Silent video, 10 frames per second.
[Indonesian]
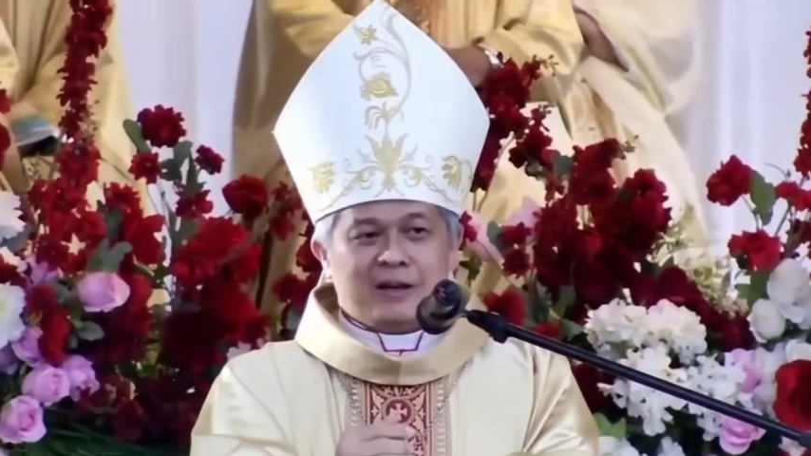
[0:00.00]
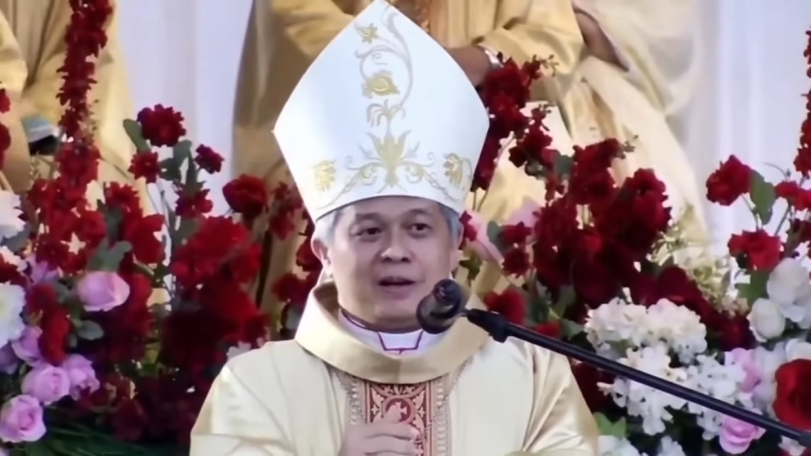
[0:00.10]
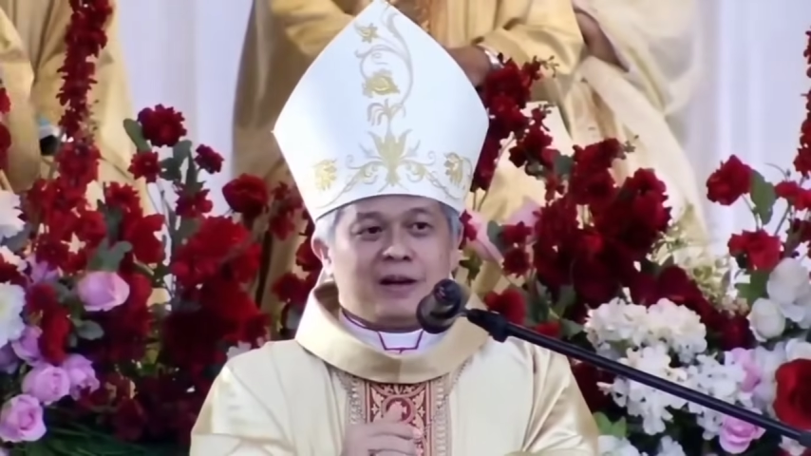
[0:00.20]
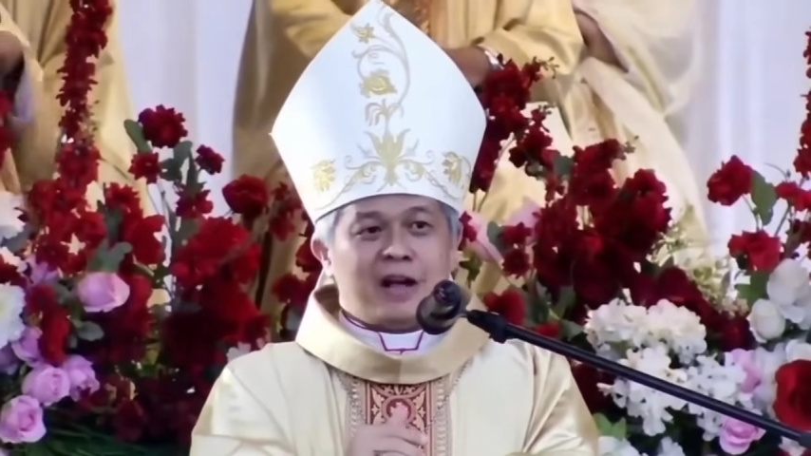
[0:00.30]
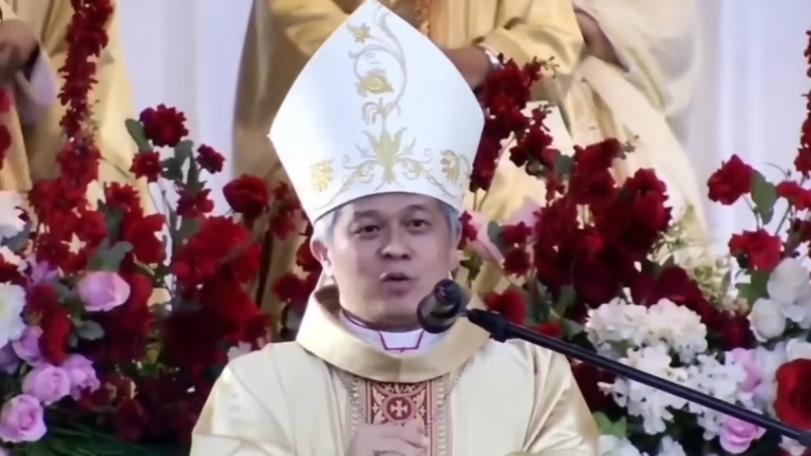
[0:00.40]

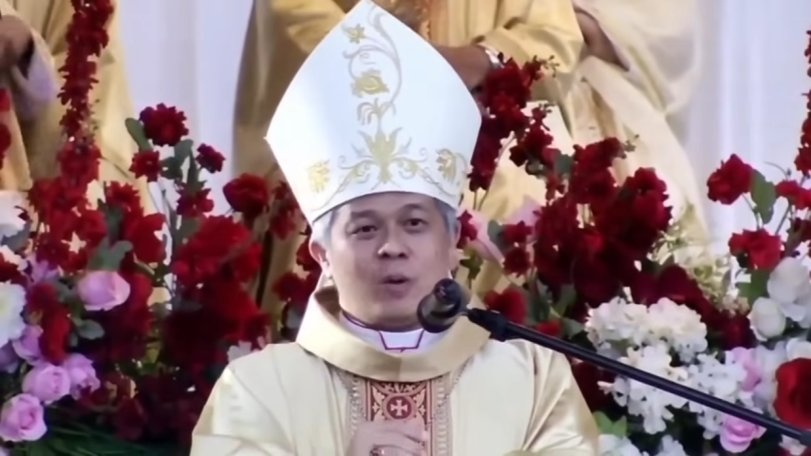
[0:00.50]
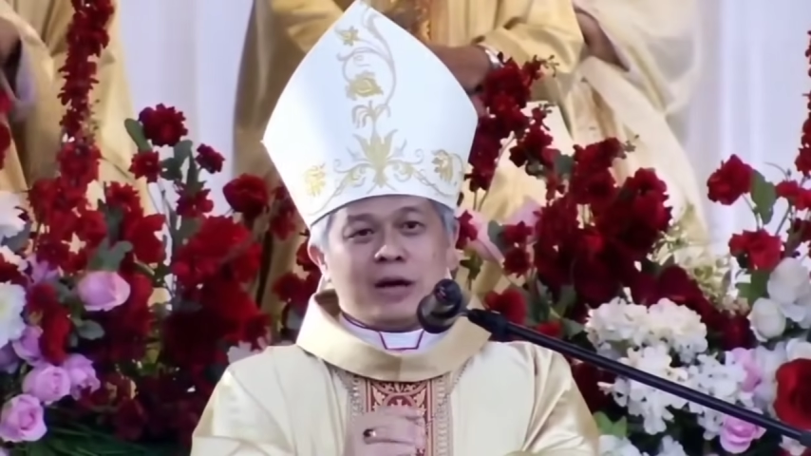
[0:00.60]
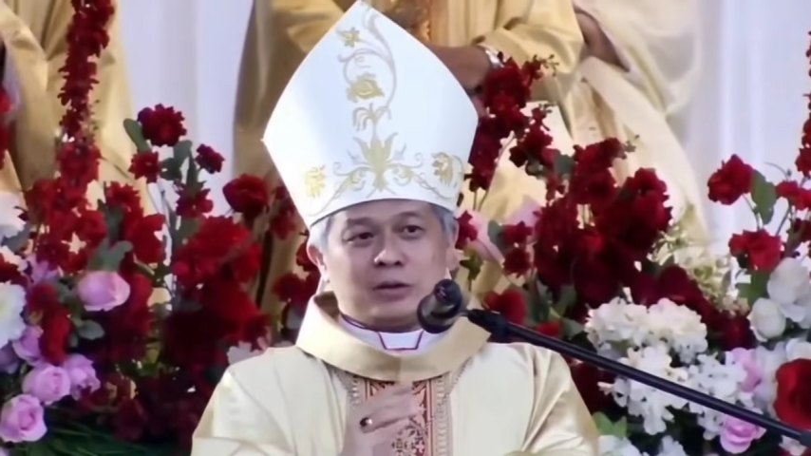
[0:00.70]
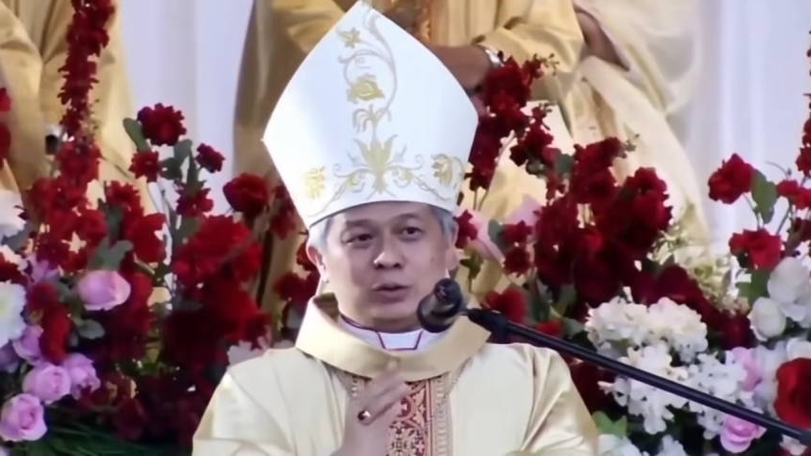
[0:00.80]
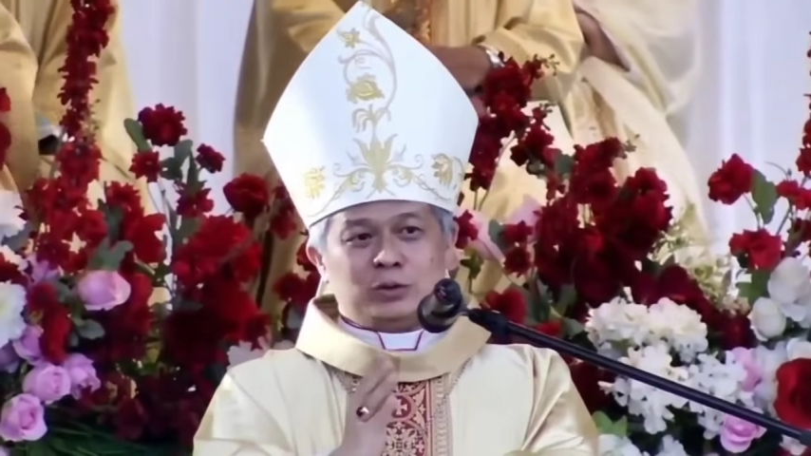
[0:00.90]
Dan
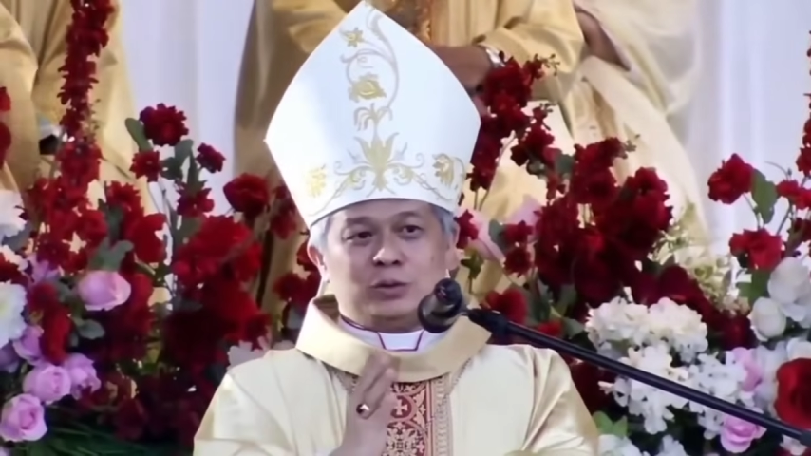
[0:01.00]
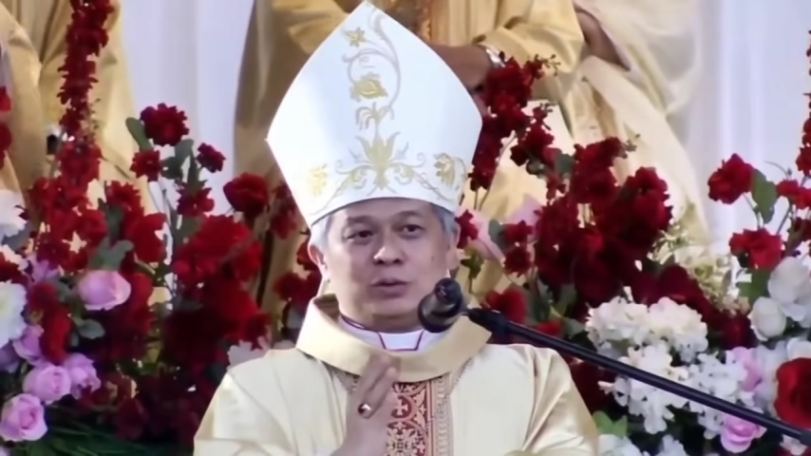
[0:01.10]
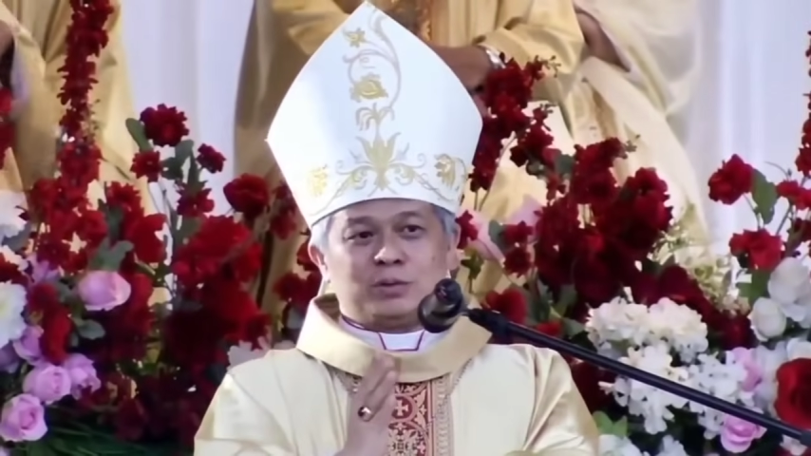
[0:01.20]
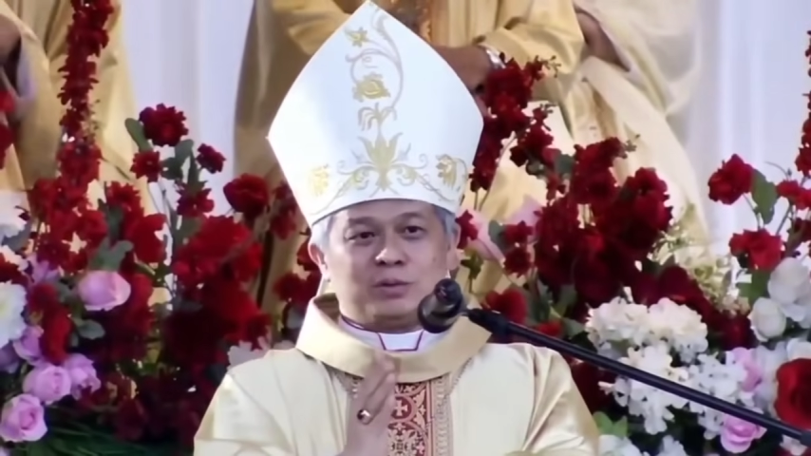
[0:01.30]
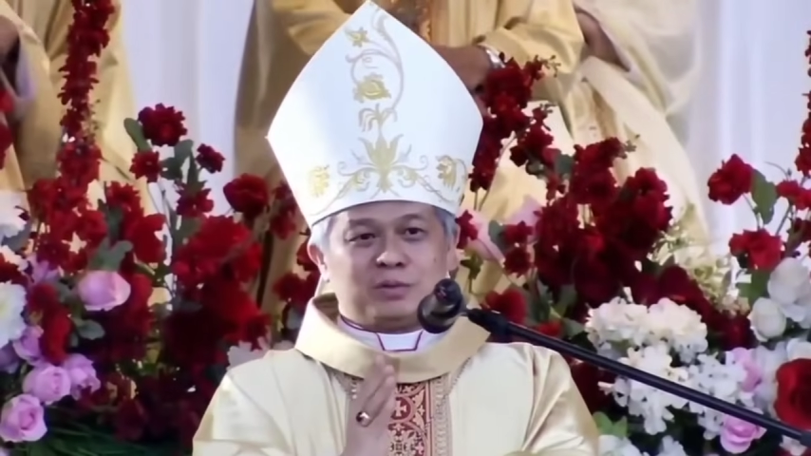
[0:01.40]
waktu
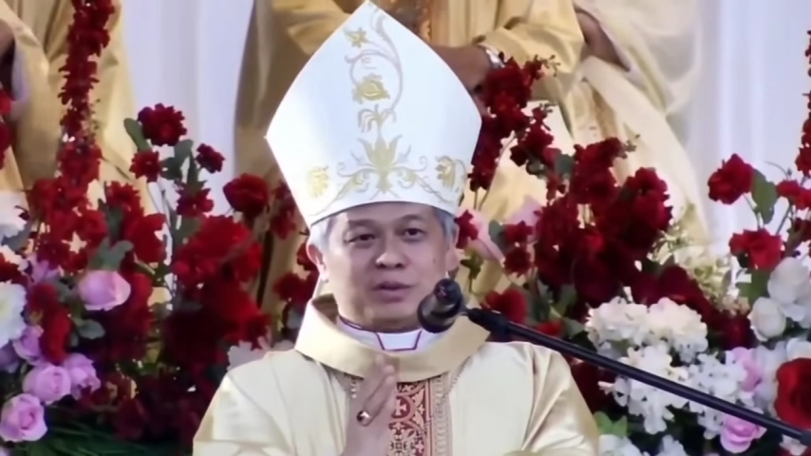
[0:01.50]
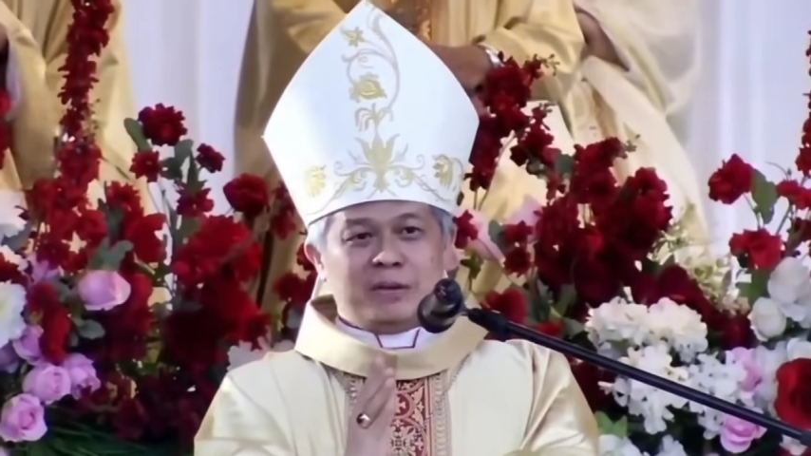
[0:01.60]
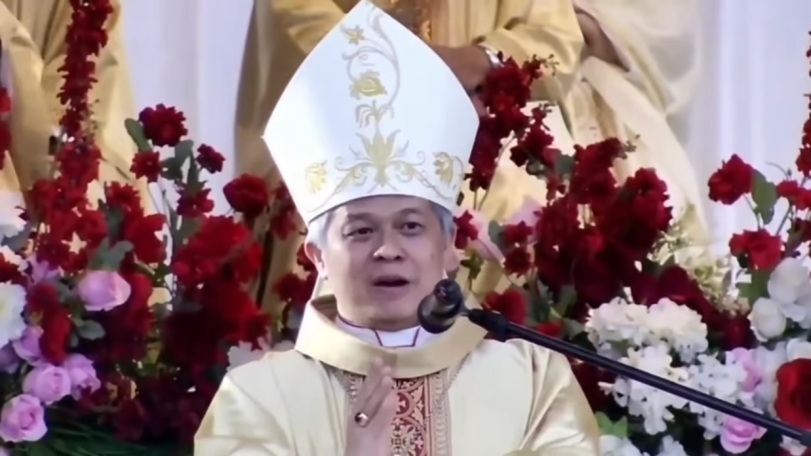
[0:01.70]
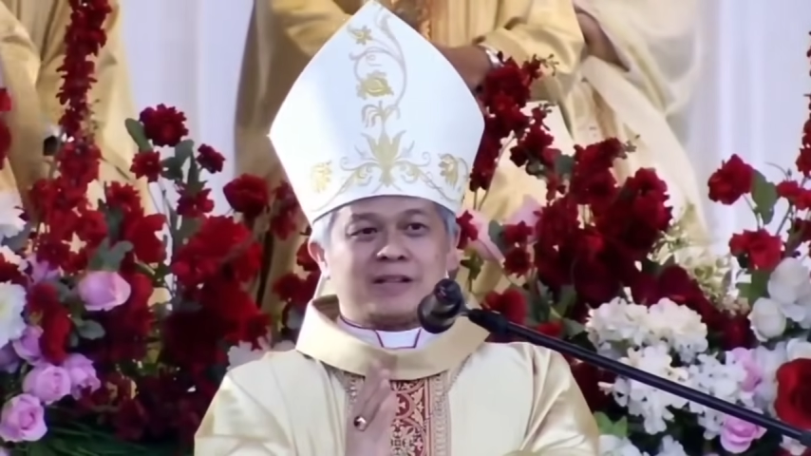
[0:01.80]
tiba